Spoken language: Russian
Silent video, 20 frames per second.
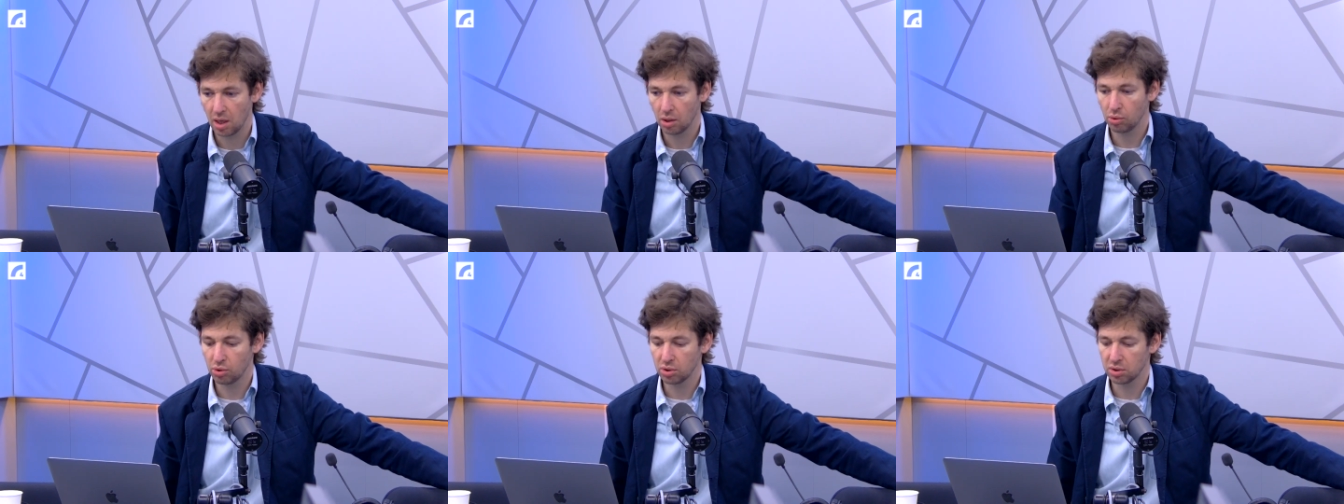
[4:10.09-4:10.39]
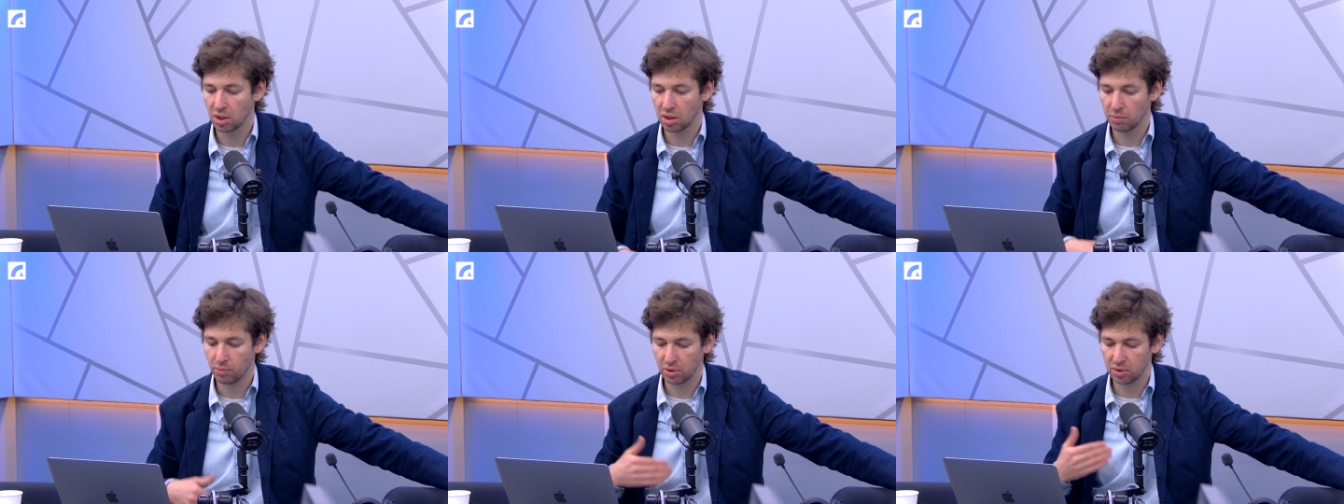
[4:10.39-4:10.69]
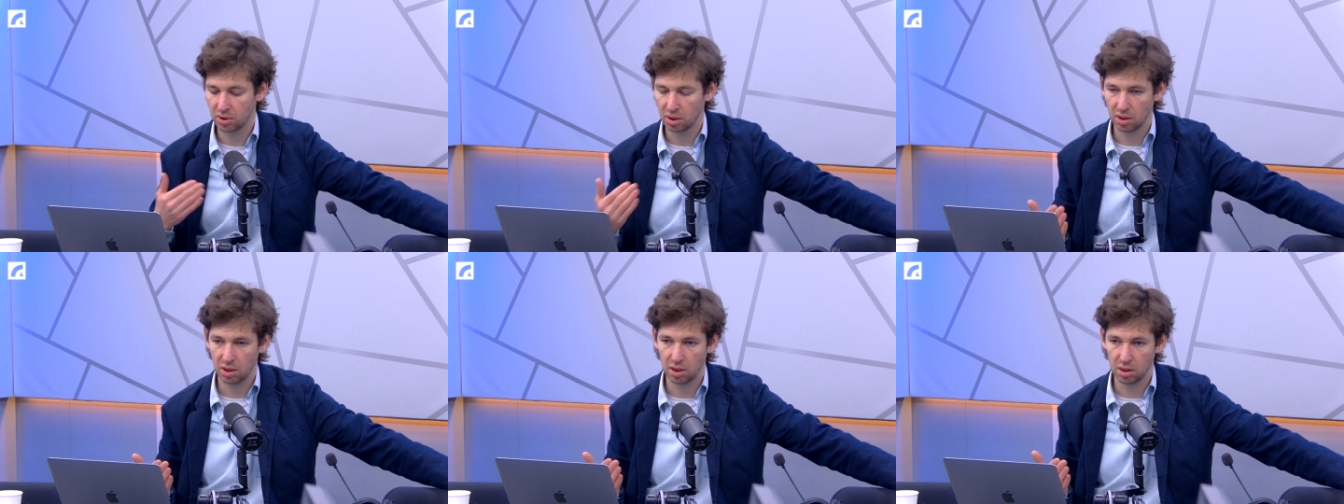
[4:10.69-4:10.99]
Нужно
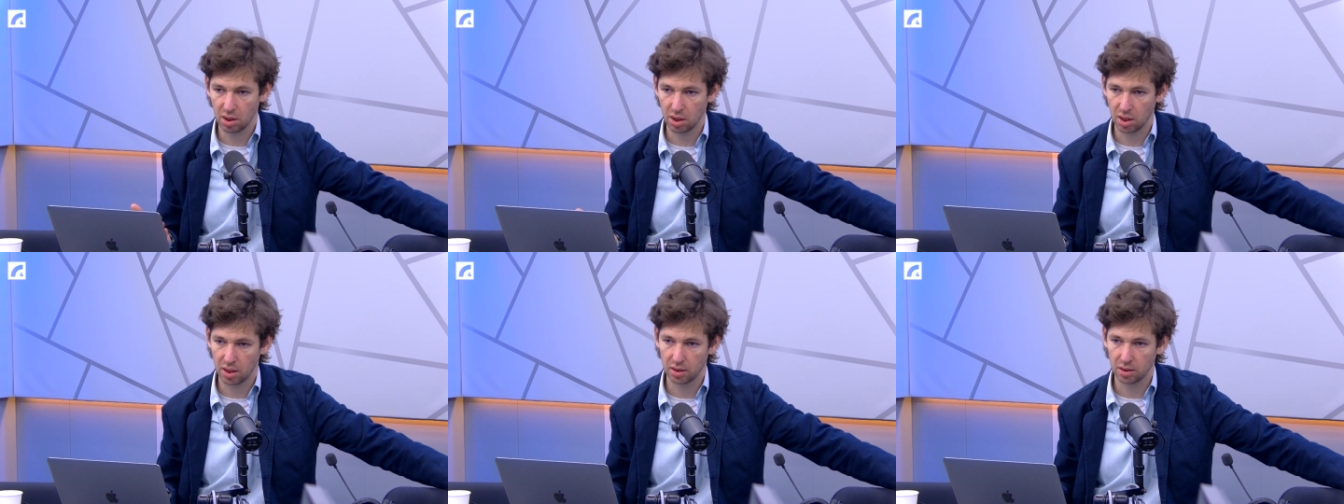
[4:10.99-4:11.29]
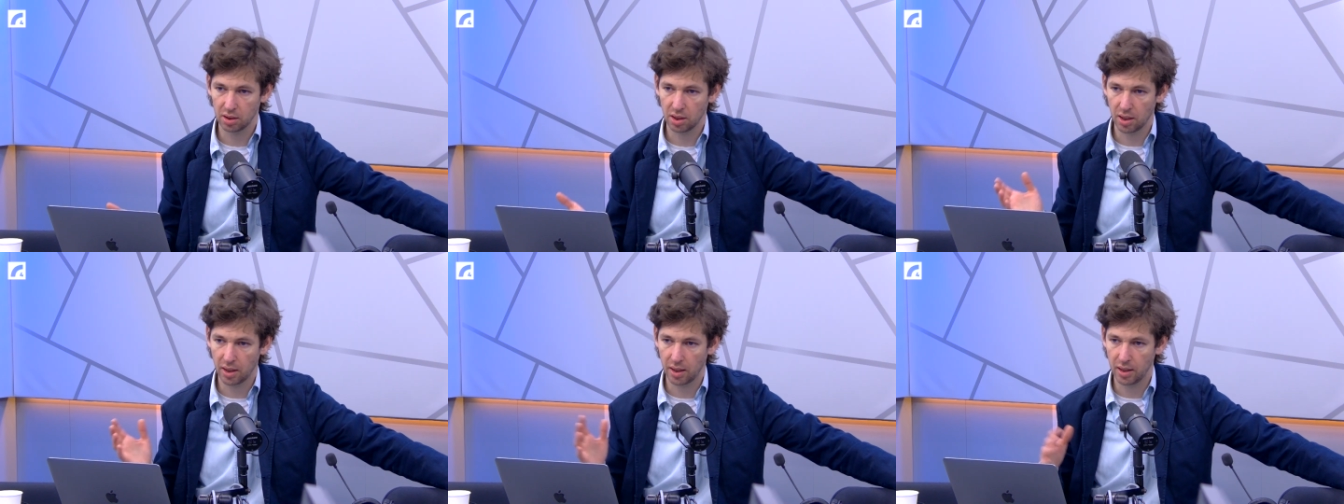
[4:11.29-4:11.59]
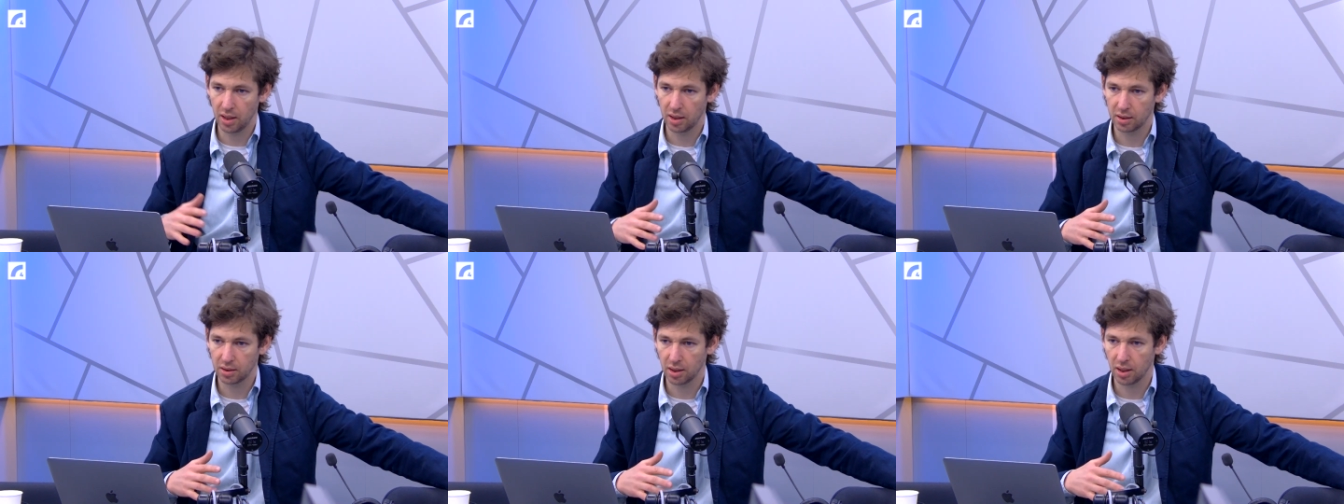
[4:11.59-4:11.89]
работать не на, на
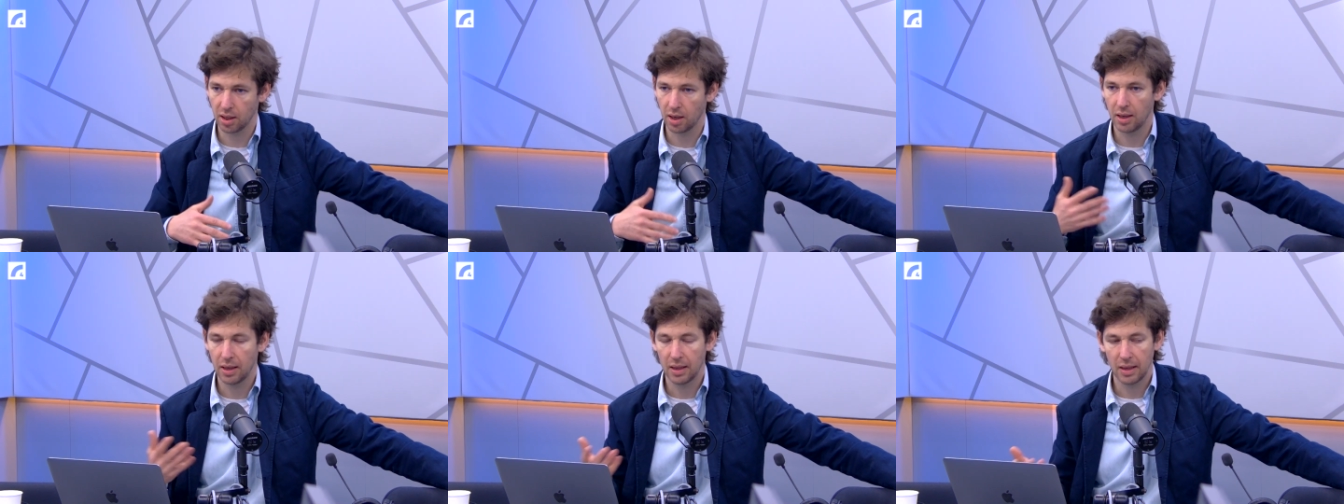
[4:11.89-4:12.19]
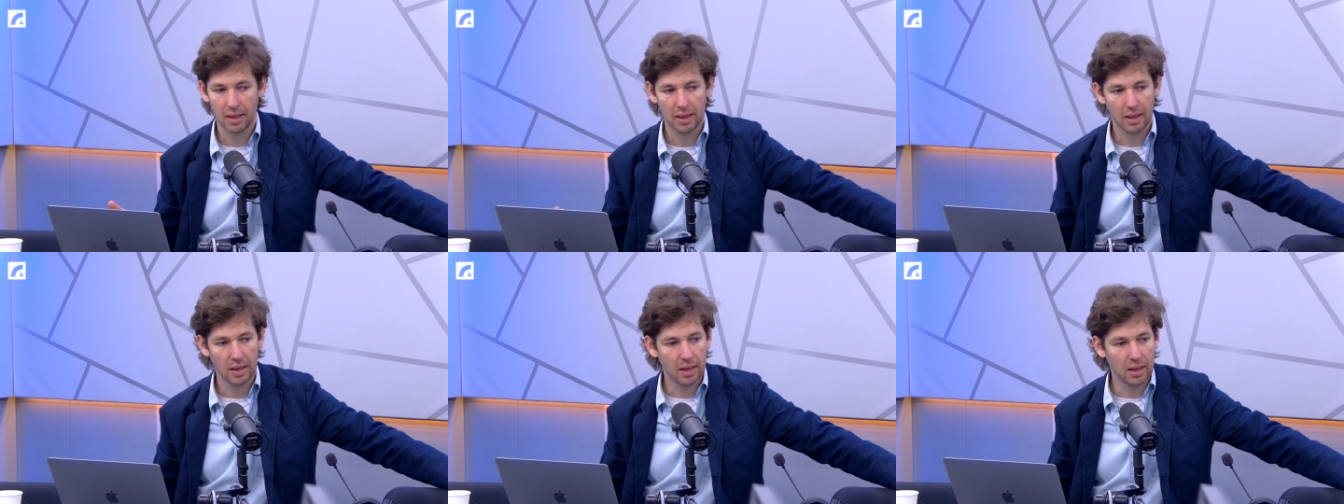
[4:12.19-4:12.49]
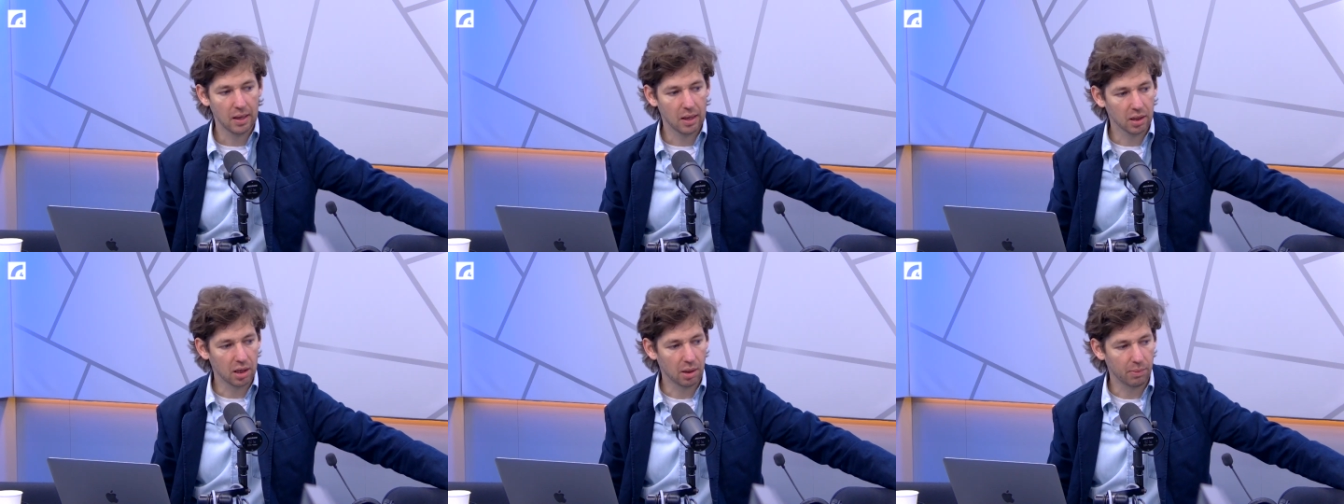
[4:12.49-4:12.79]
их на
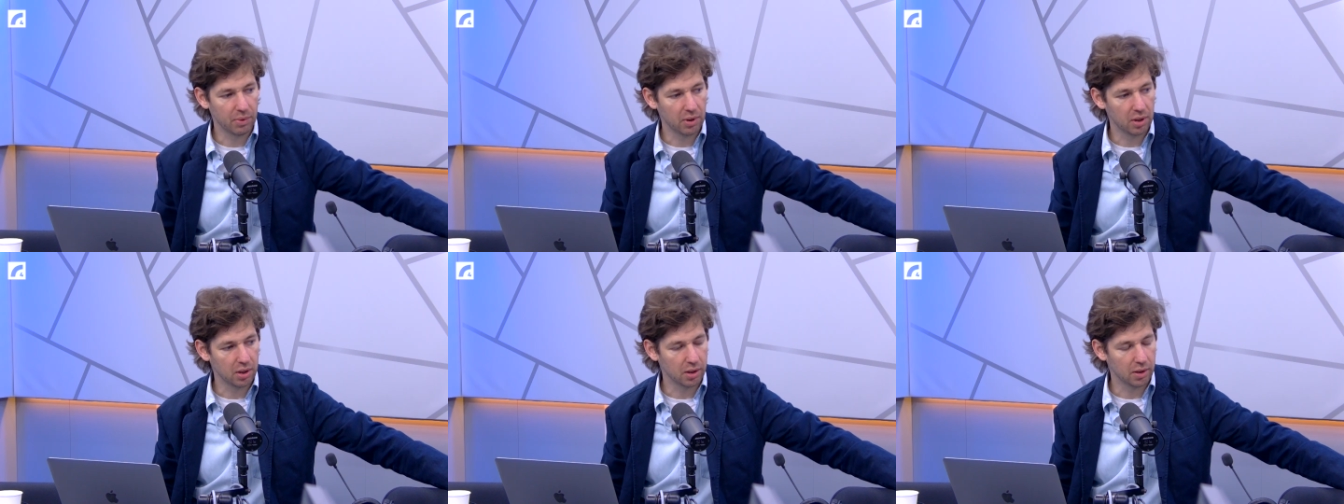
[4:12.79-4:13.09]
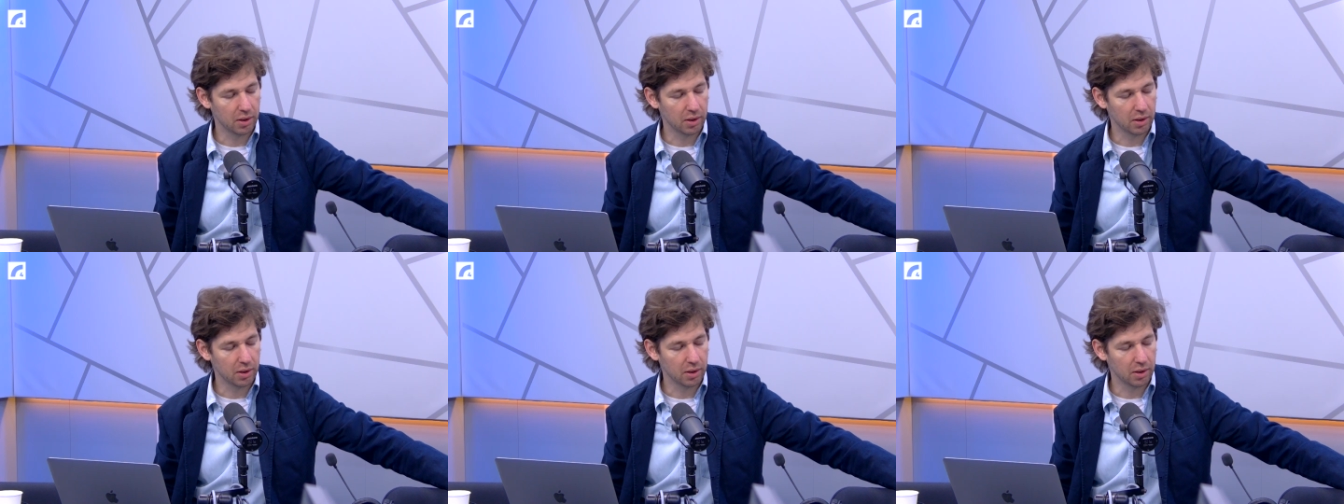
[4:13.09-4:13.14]
как бы